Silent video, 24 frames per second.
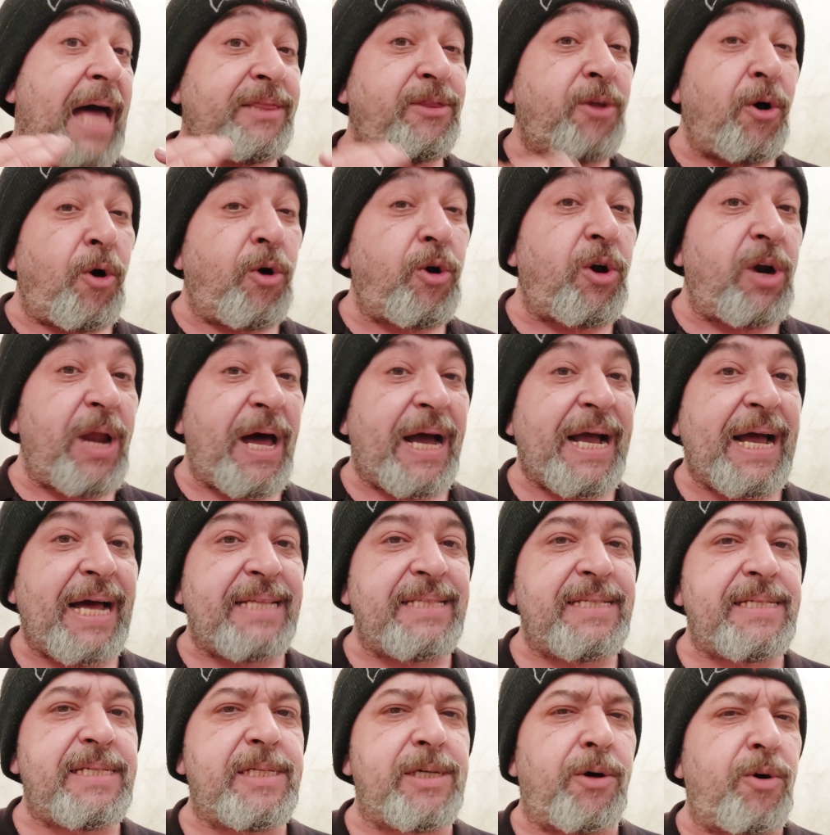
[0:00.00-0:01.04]
Adoro la
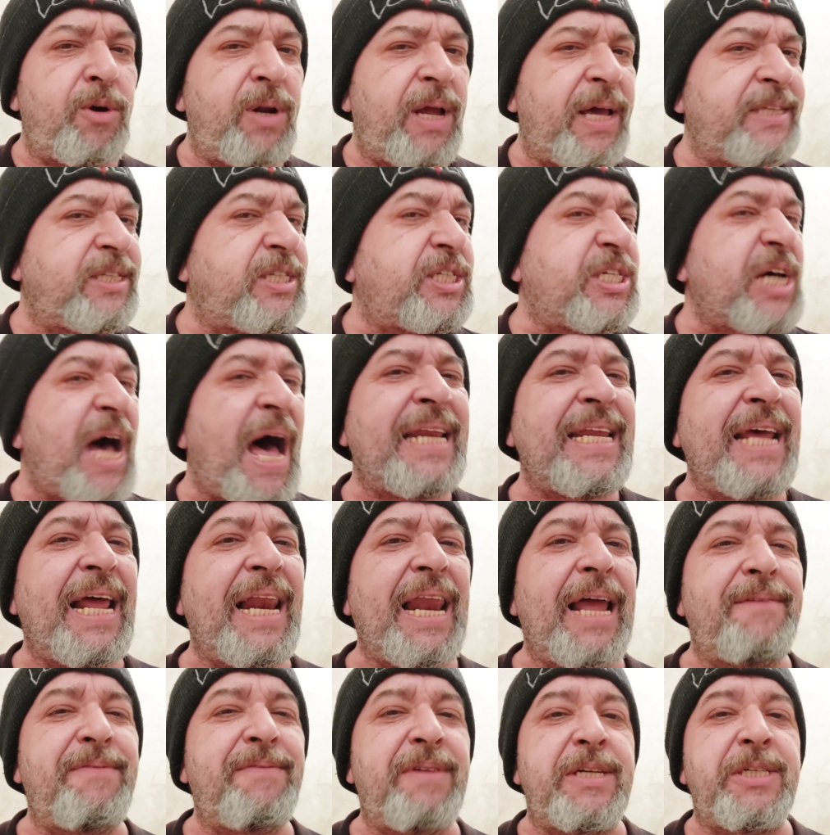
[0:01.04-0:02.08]
canzone già
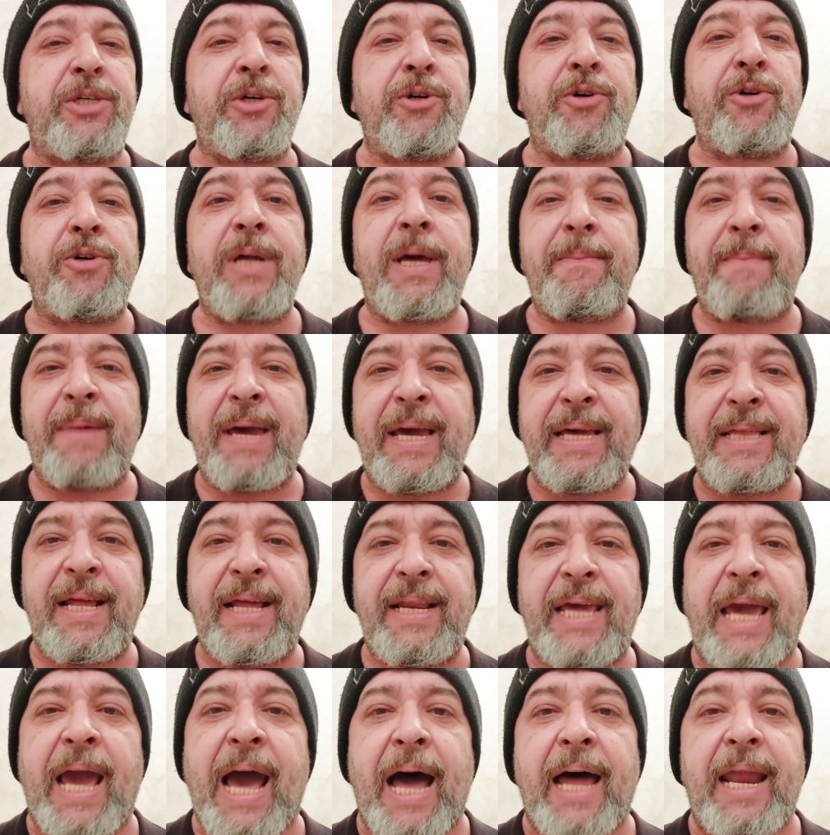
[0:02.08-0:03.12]
nella versione
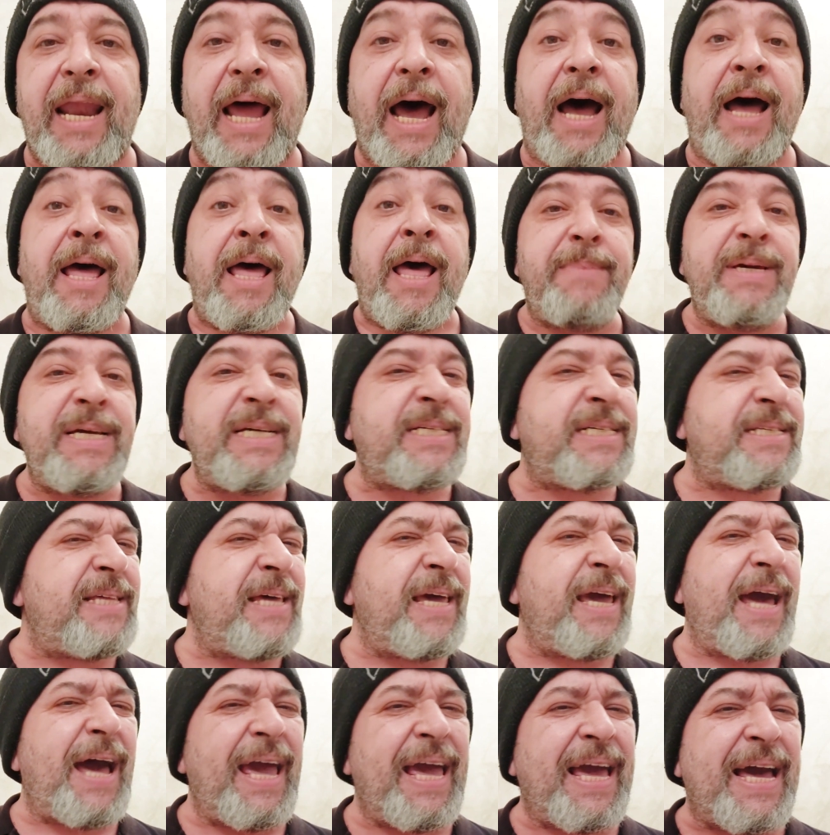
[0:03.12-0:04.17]
meideniana,
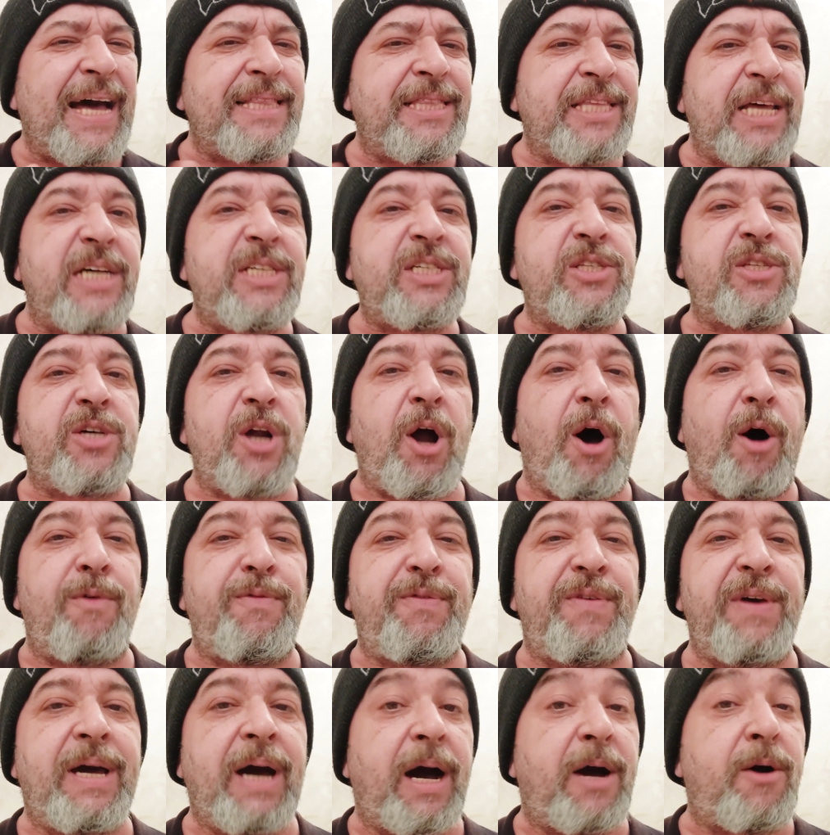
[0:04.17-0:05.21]
mistica e
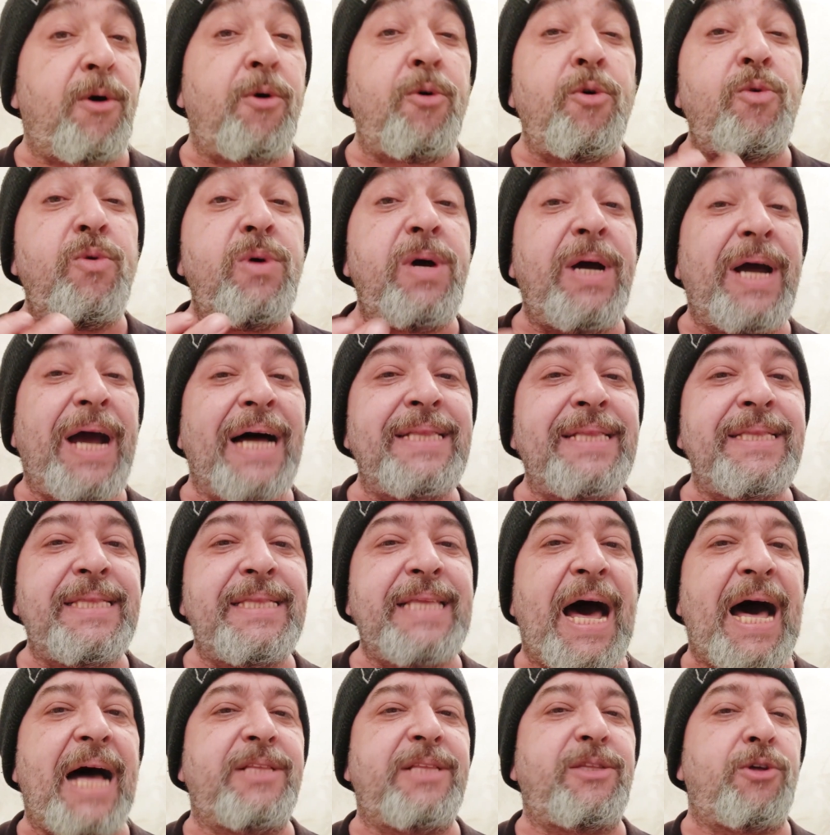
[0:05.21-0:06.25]
catastrofica, con un
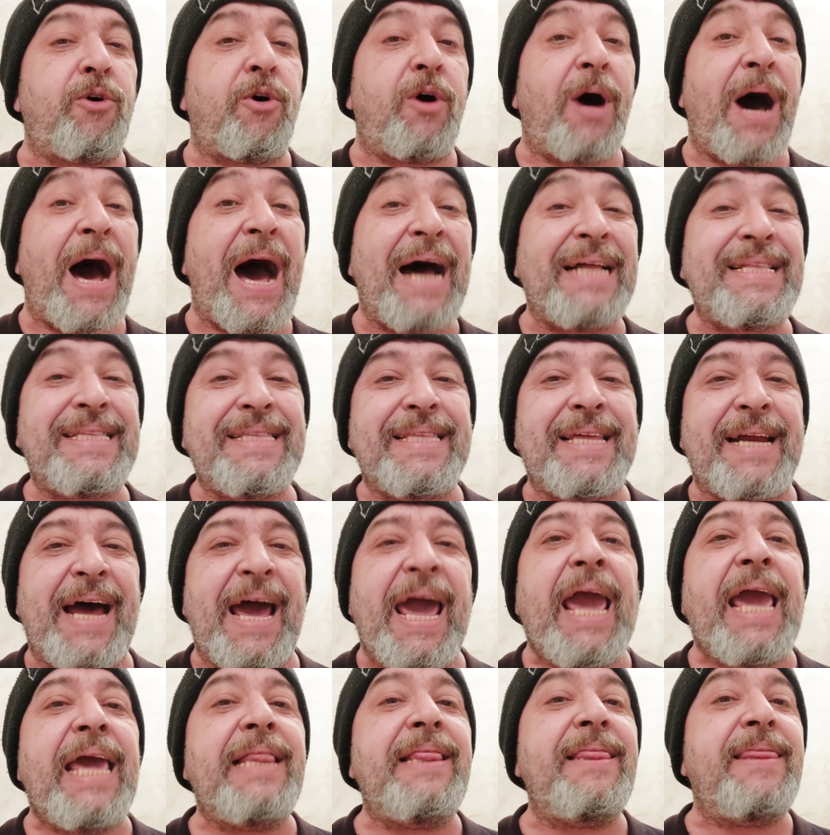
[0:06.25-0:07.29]
cantato
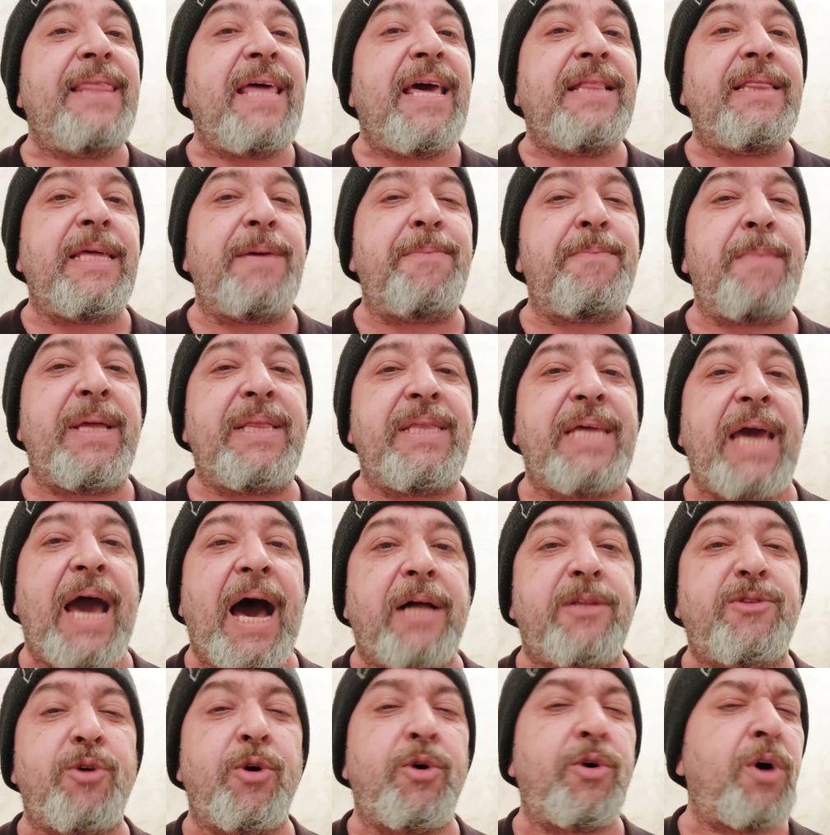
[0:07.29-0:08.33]
attraente ed
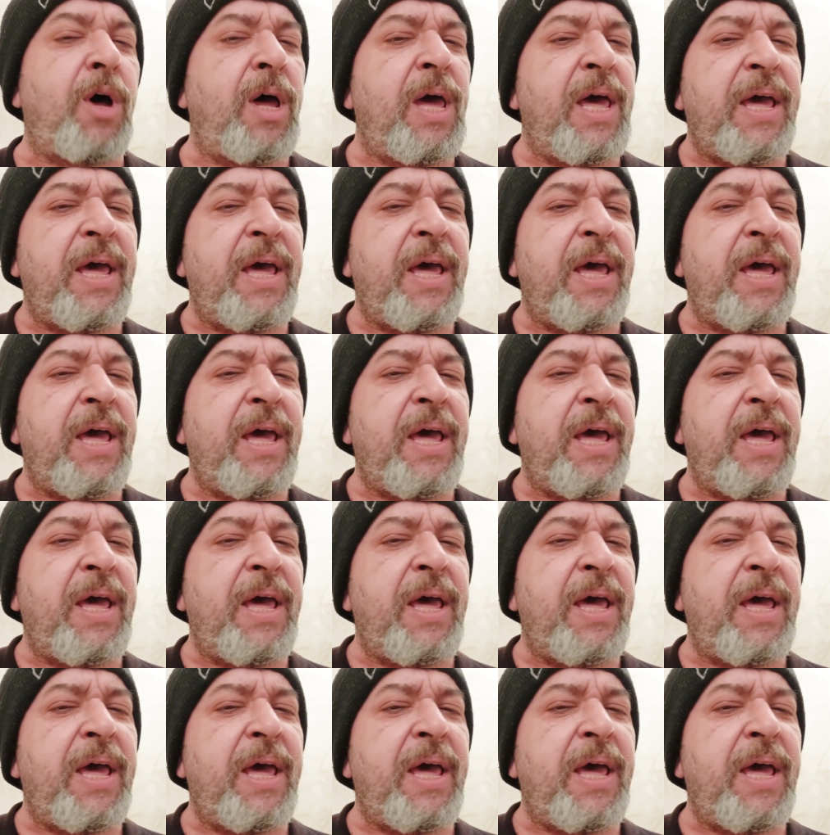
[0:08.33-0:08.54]
immediato.